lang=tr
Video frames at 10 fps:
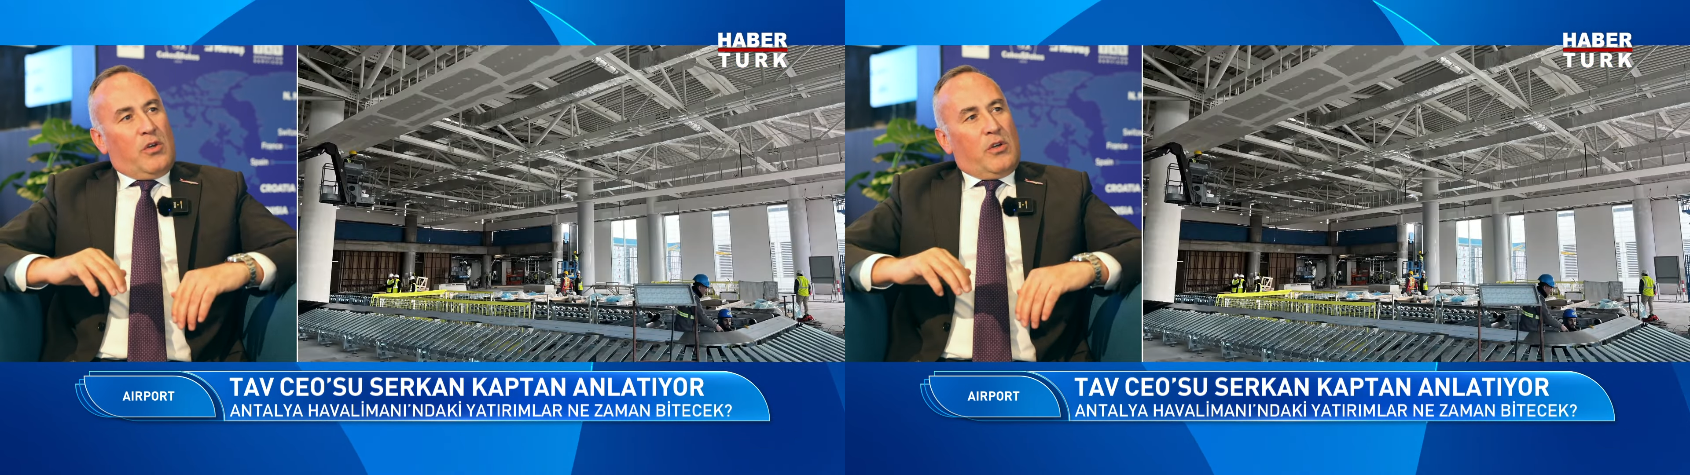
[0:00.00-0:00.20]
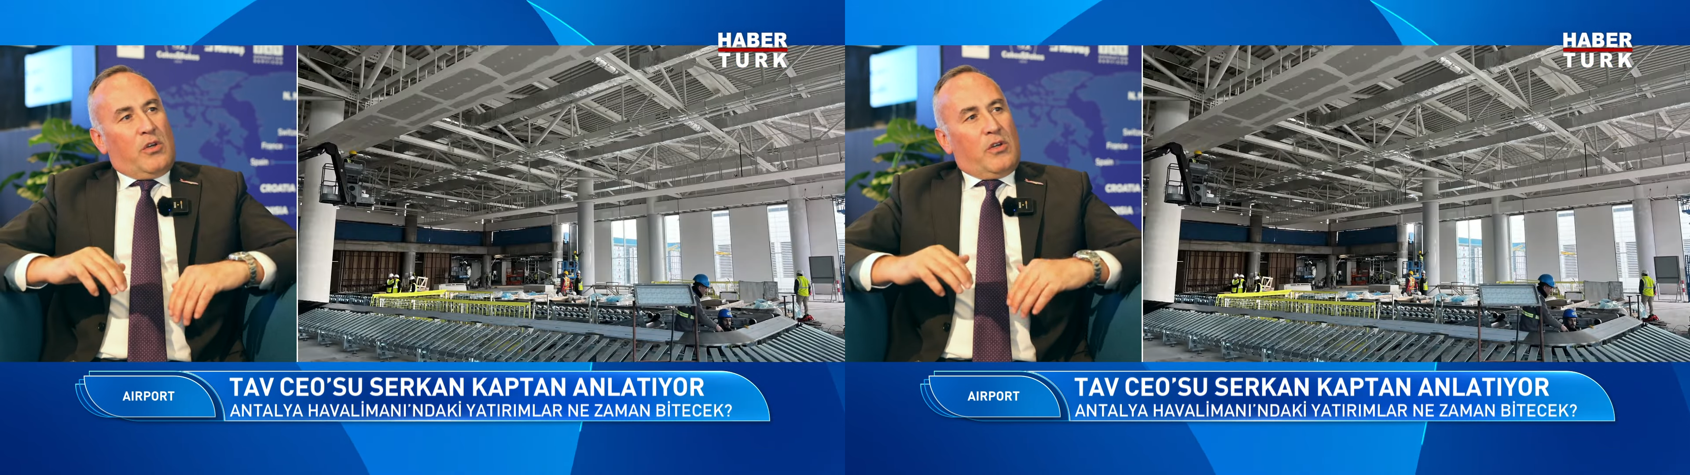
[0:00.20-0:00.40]

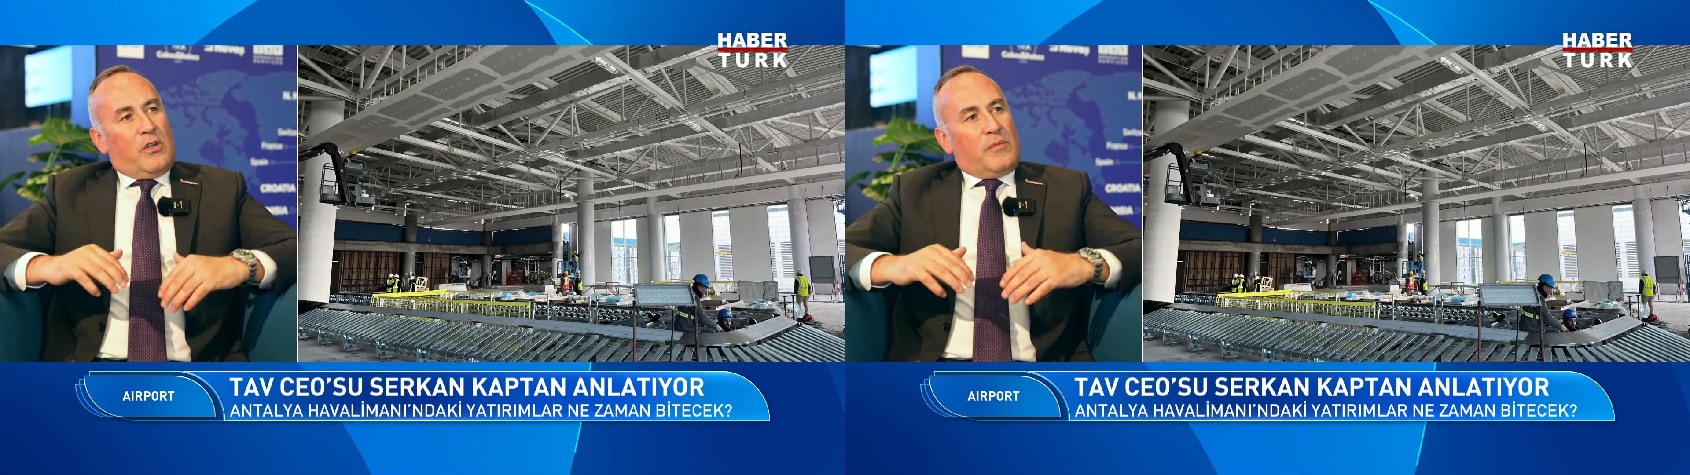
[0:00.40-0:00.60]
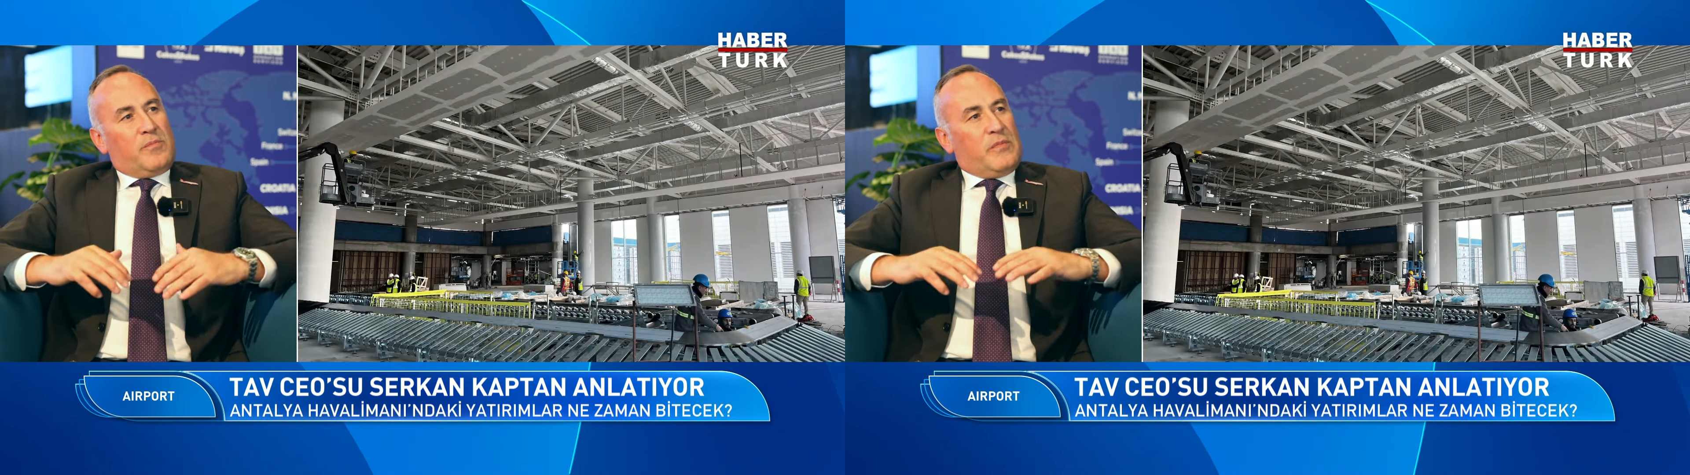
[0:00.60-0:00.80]

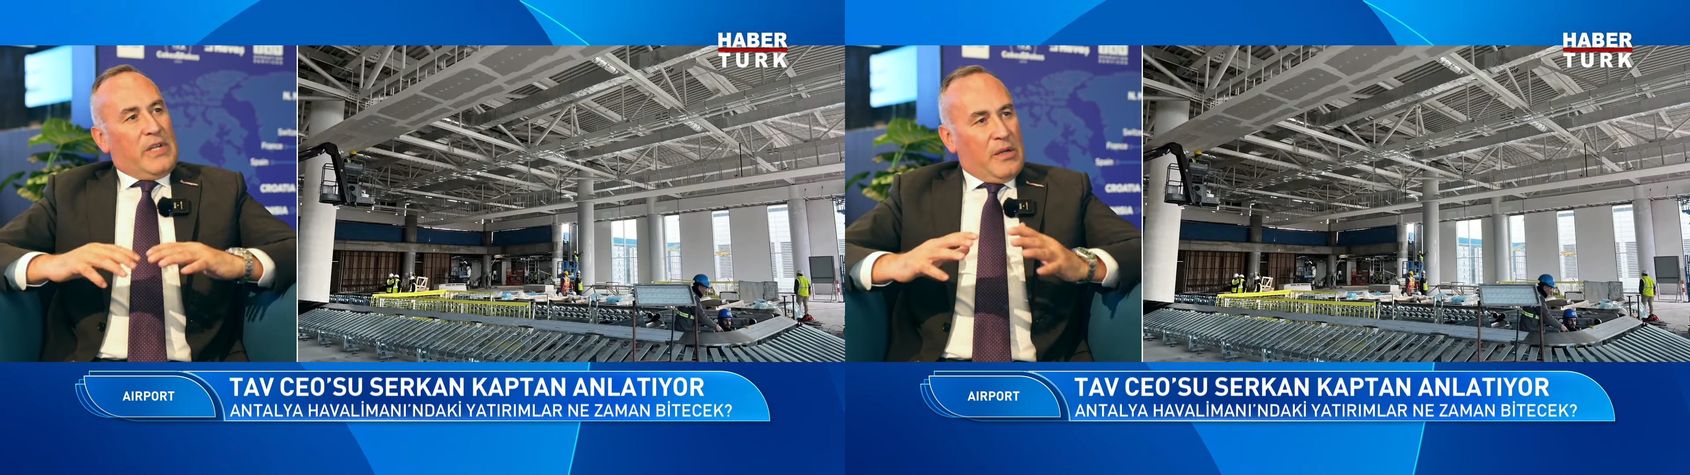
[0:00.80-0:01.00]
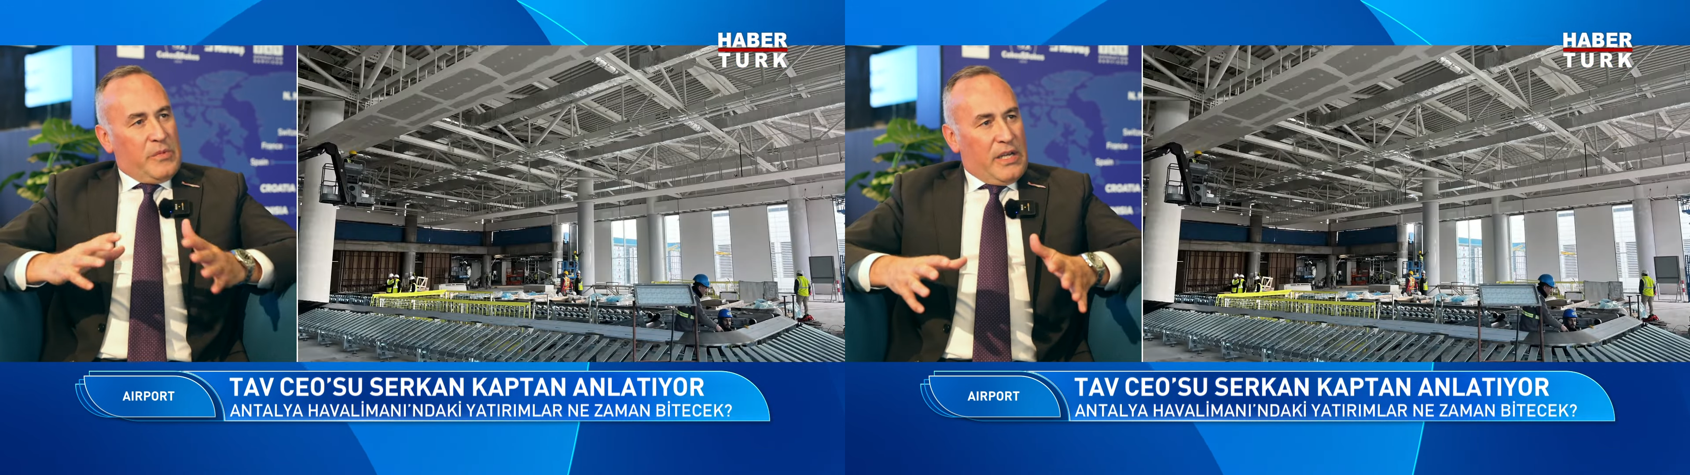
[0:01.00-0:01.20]
E,
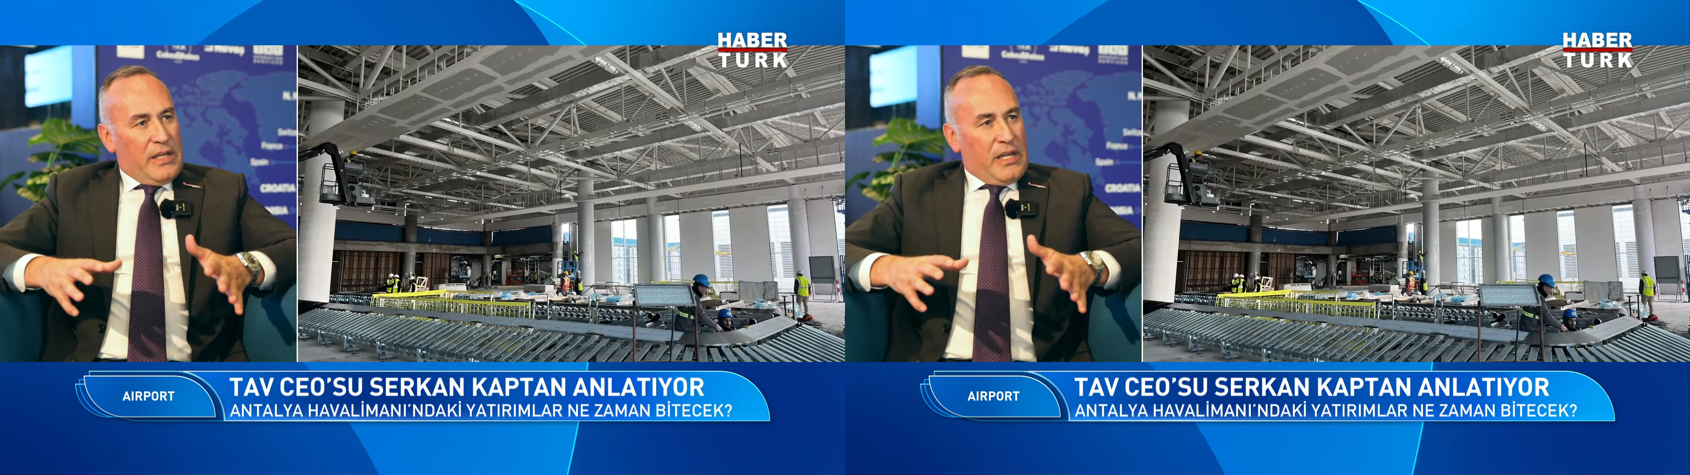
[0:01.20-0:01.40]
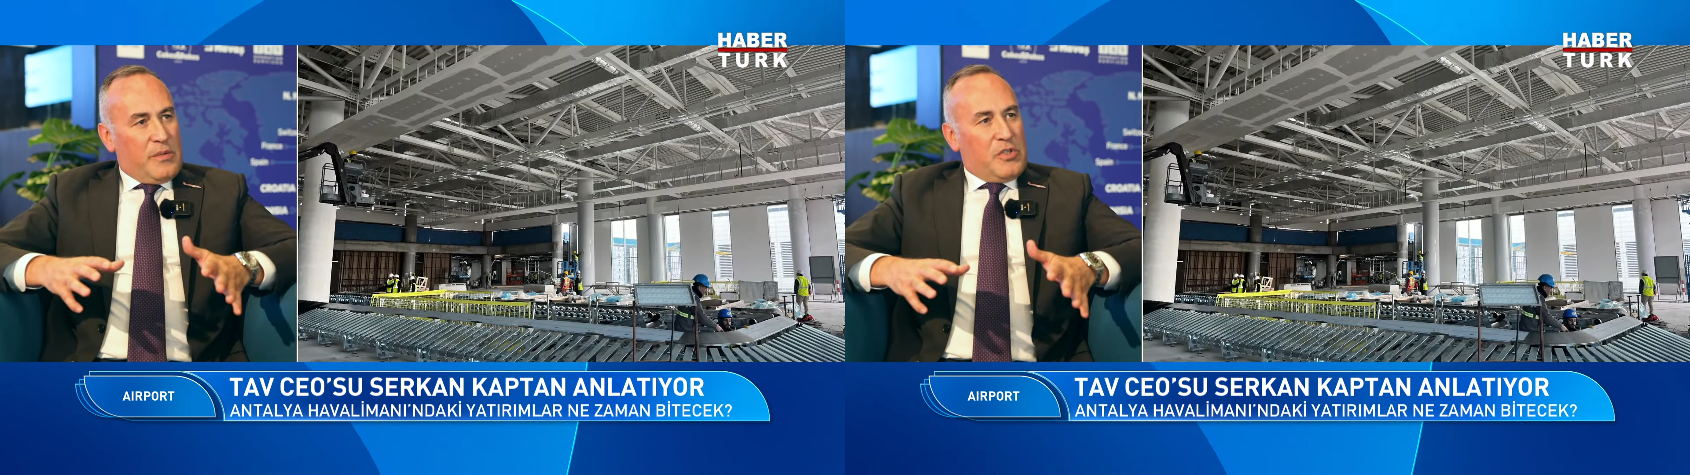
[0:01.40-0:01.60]
terminaller